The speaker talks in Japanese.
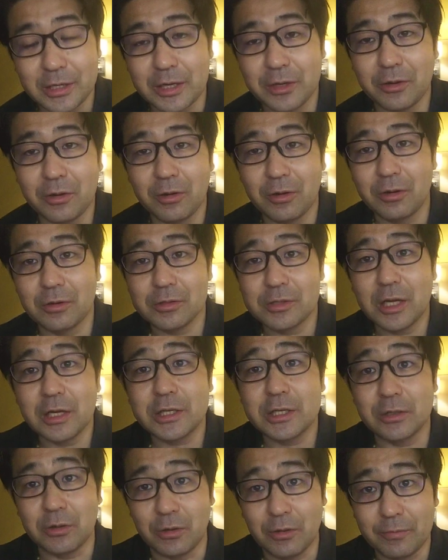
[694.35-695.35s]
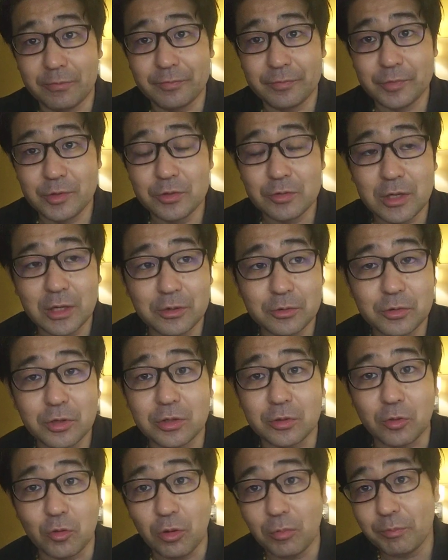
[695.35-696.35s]
あの、さっきの入管の
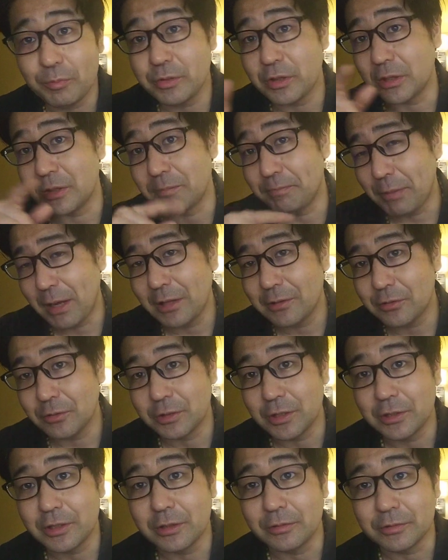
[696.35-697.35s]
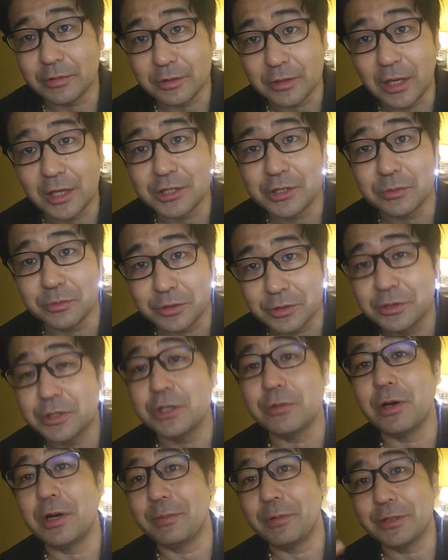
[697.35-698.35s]
時のコンピューターでバーンと出てるので大丈夫っ
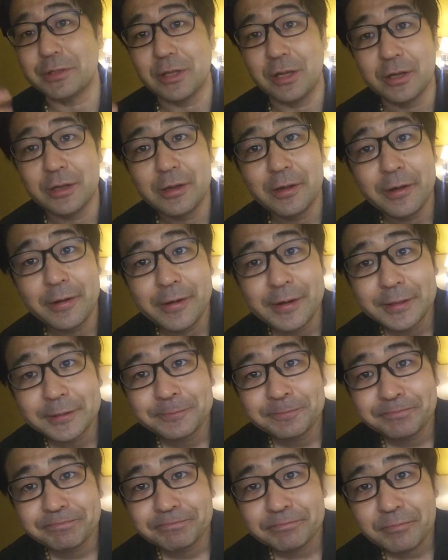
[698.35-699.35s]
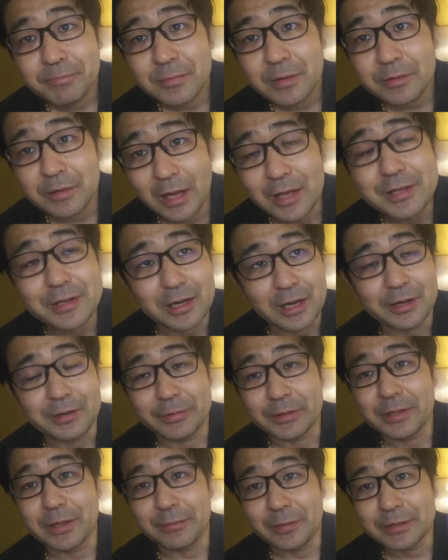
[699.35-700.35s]
て言われました。何かあれ
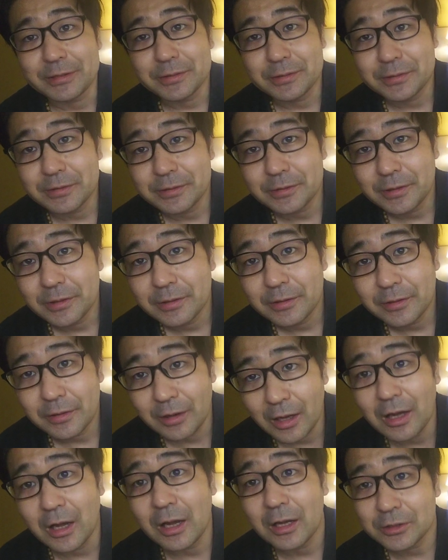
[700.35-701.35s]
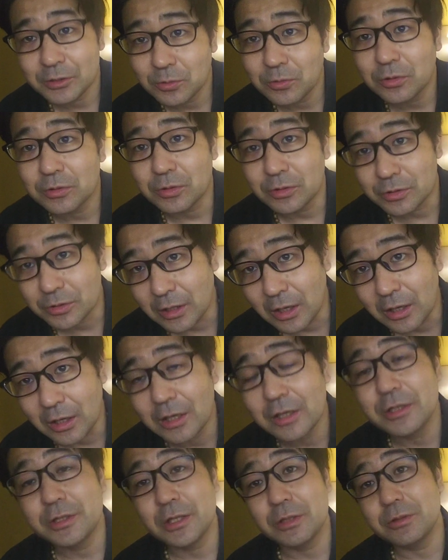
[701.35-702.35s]
ば出ますって言って。ああ、そういうことですか。
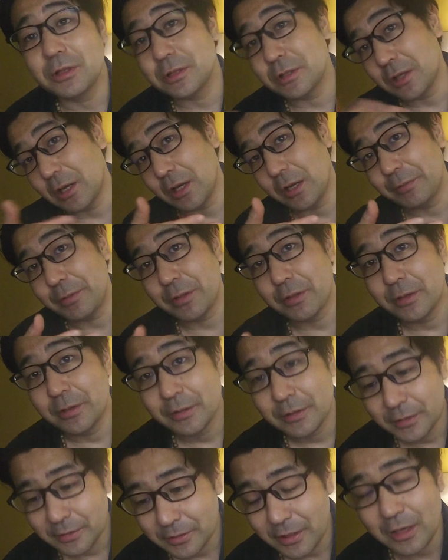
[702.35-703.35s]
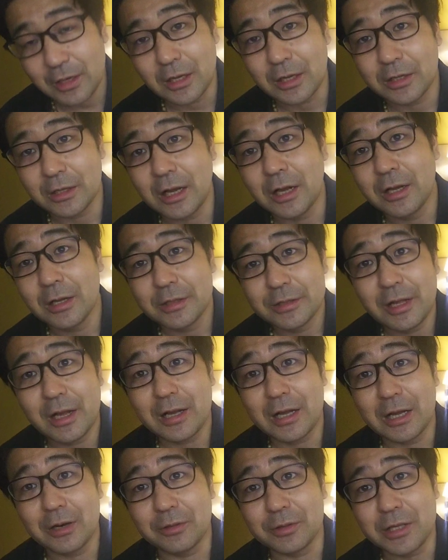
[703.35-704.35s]
はい、行ってください。なんか、あ、な
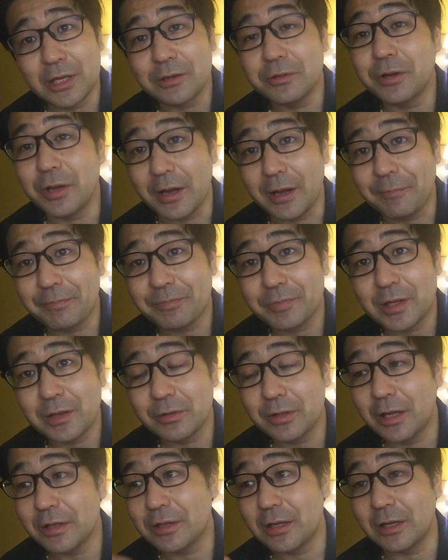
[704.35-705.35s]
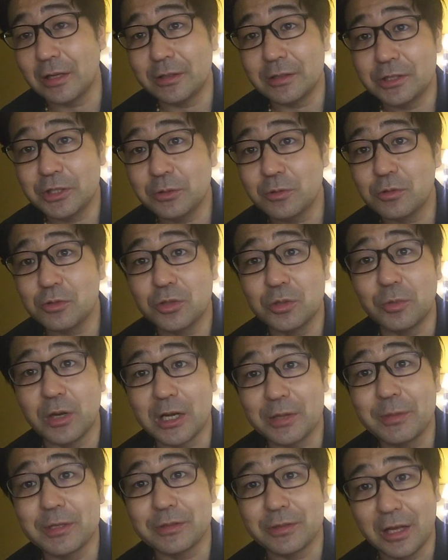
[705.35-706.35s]
んかあの、デクレア。結局何か申告するも
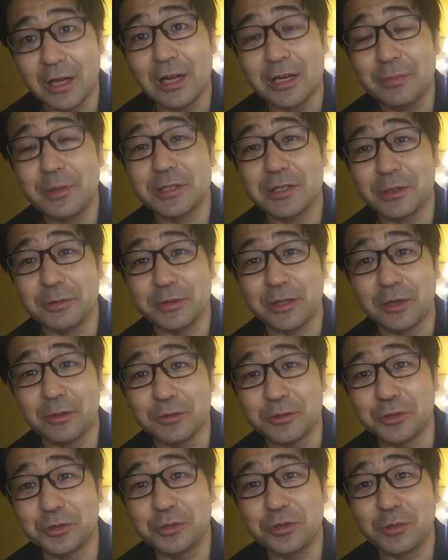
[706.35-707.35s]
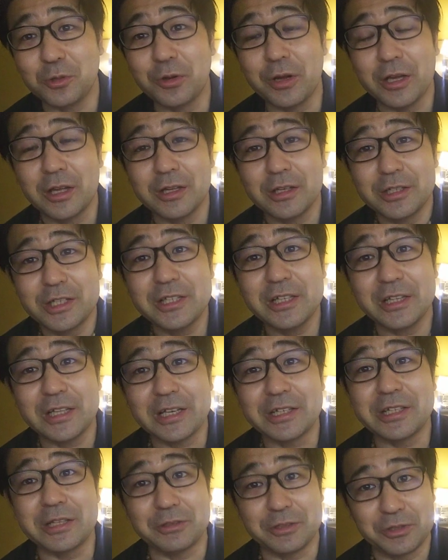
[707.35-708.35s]
あります。あ、ありますあります。あの、数これ、木で
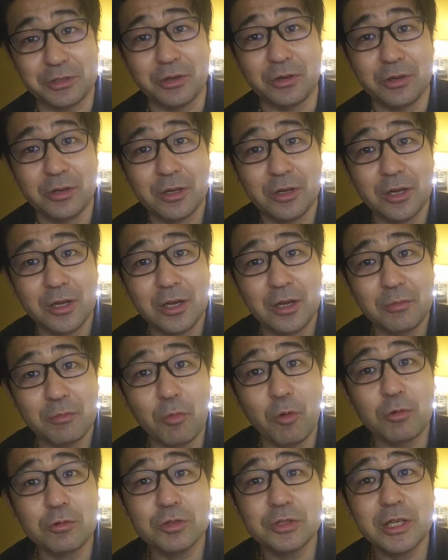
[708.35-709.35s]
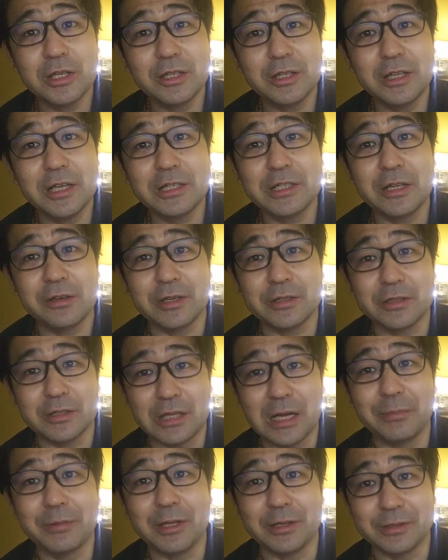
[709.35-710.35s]
できてるでしょ。木製でできてるやつは
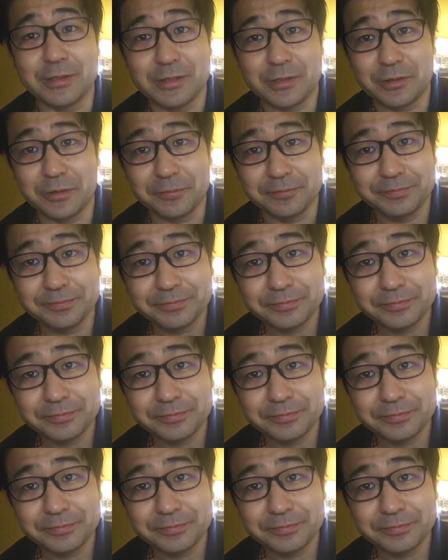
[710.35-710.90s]
ダメなんですよ。